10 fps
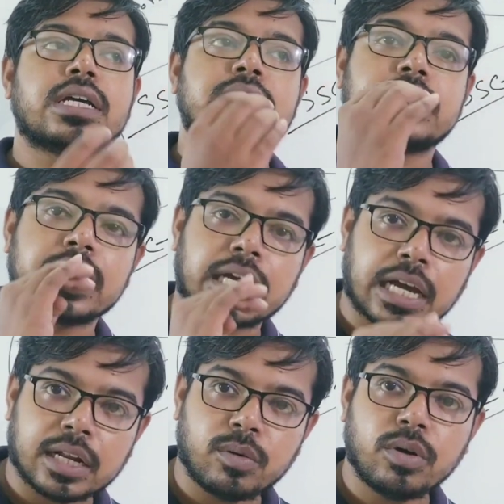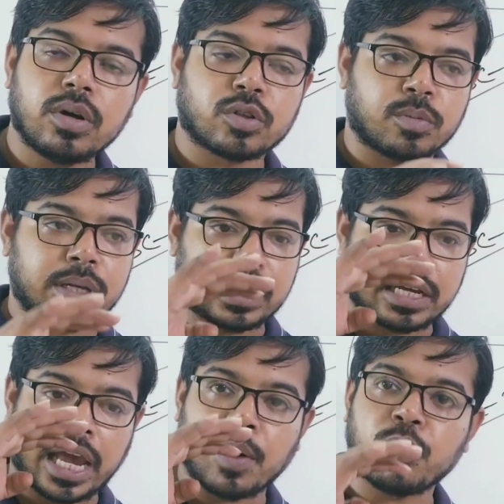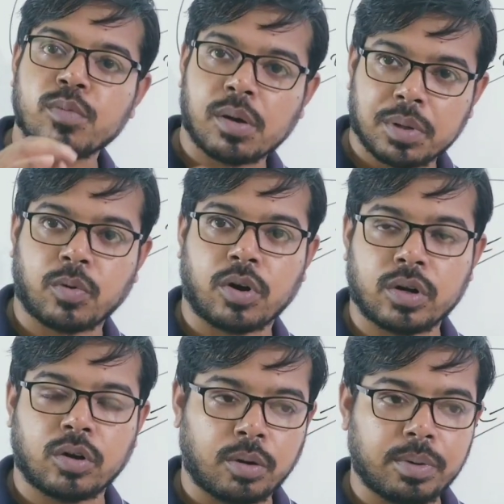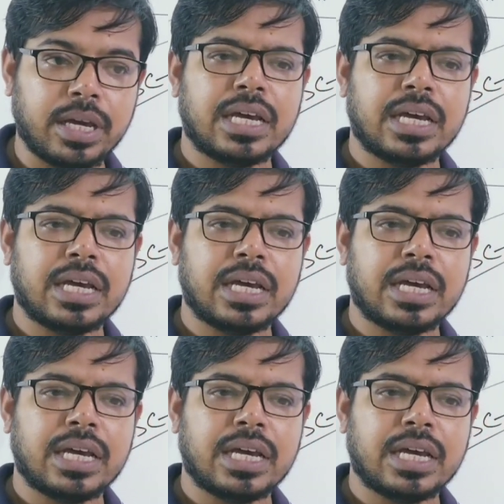সেখানেও তোমাদেরকে এমনভাবে পড়ানো হবে